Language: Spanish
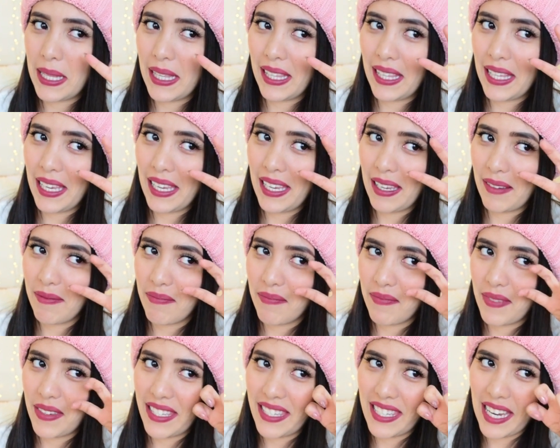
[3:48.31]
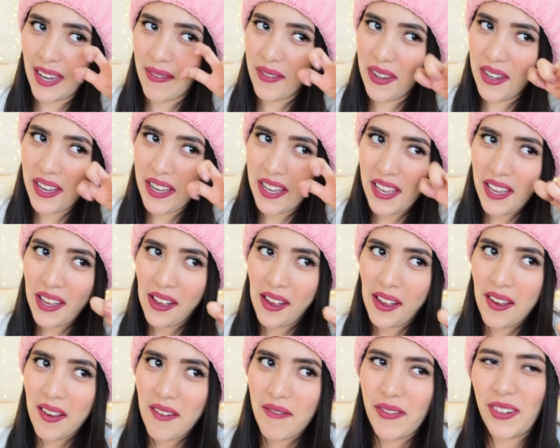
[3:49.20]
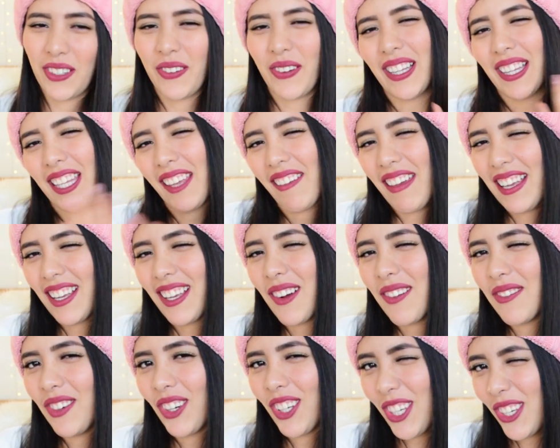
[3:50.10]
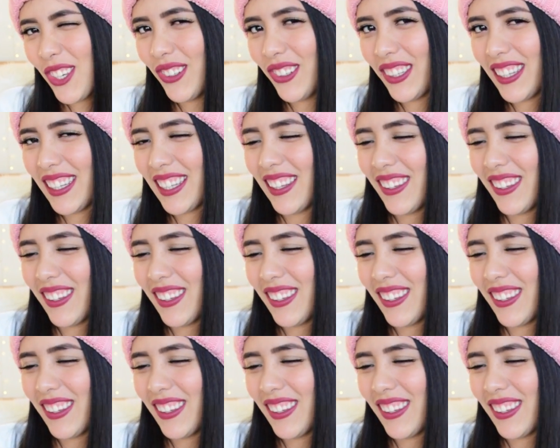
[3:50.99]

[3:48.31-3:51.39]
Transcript: de pijama, pero igual te ves como cute.